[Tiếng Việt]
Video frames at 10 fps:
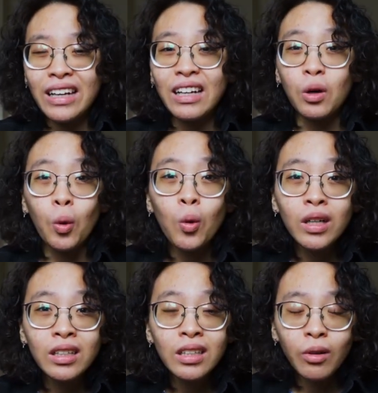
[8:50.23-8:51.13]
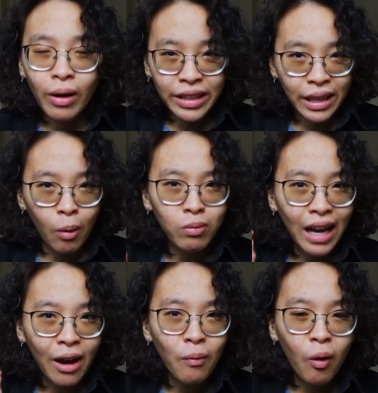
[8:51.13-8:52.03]
nó được uống nước. Quan trọng
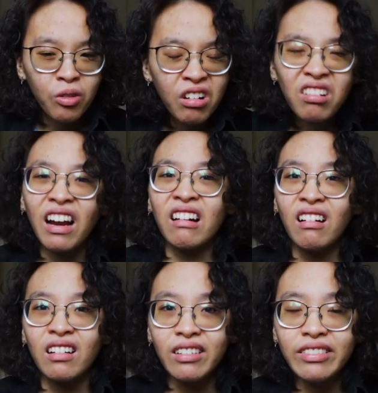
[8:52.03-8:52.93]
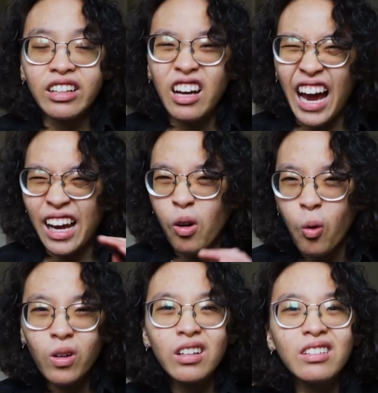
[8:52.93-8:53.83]
não bộ rất là cần nước, cho đó hãy
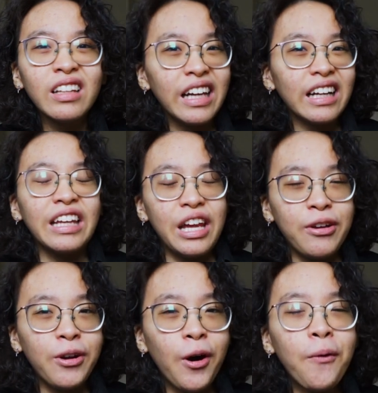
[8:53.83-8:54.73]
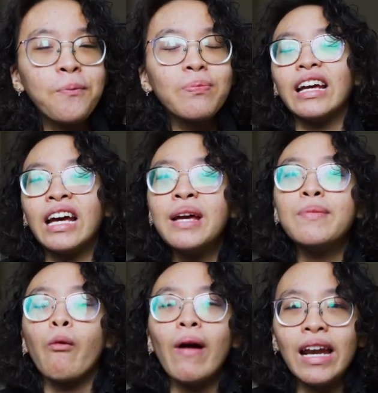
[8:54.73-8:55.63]
uống nước thiệt là nhiều vô. Thì khi
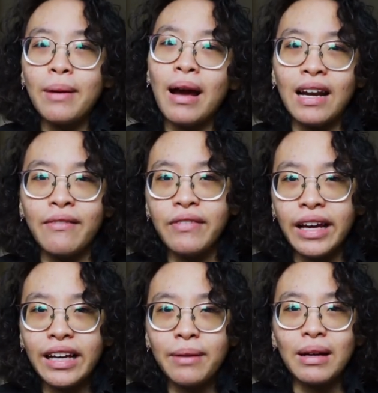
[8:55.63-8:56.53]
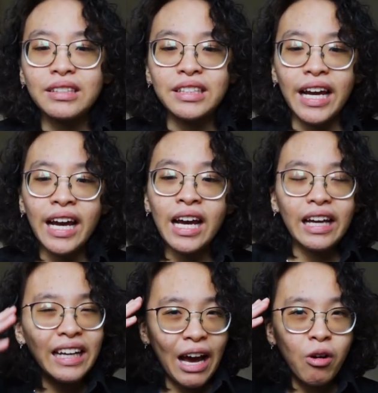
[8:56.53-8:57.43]
mà quay lại bàn làm việc, các bạn sẽ,
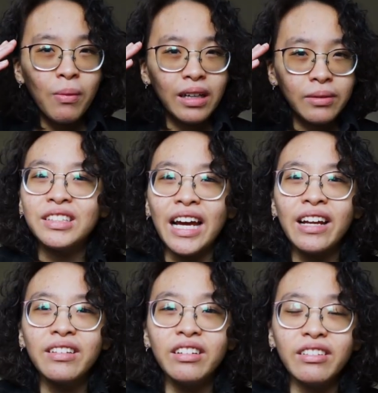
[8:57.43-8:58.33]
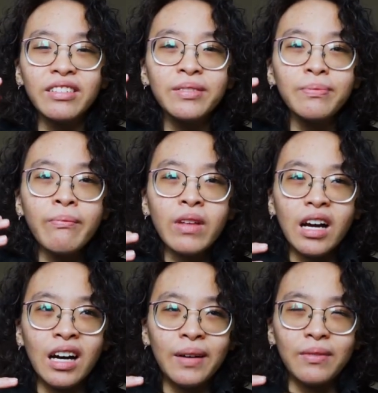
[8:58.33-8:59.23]
cái não của mình sẽ được
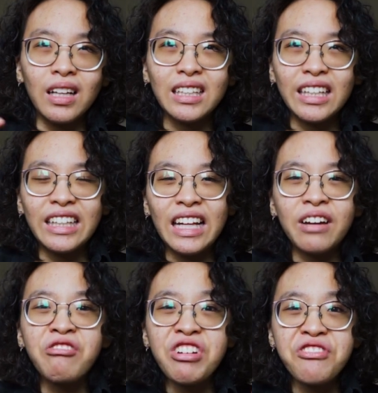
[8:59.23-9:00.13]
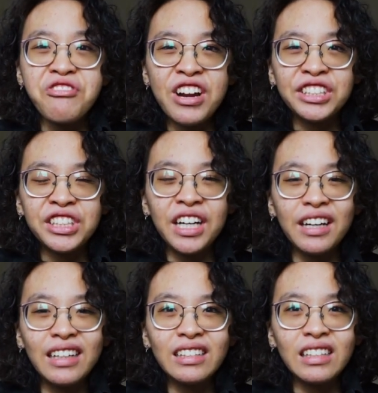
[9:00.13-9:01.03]
gọi là từ gì ta, refresh
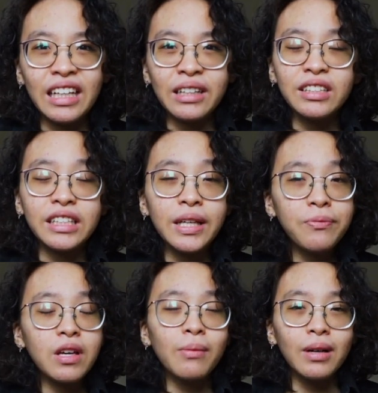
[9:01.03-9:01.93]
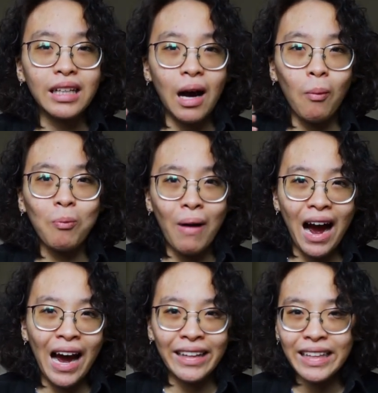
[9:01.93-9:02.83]
hơn, thì nó sẽ giúp cho mình học
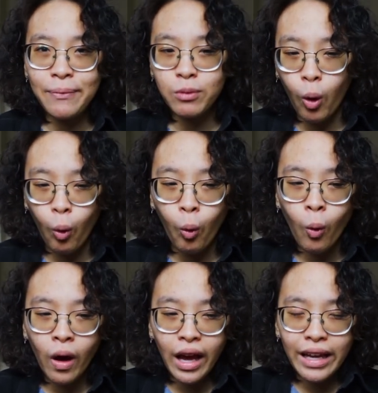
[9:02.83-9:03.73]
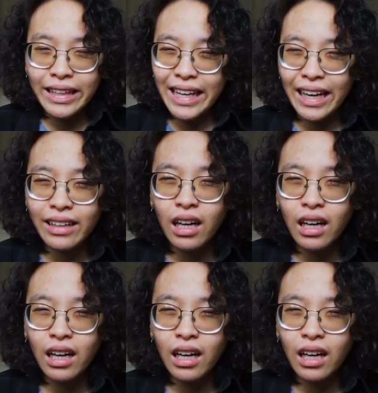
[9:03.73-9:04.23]
bài tiếp thu nhanh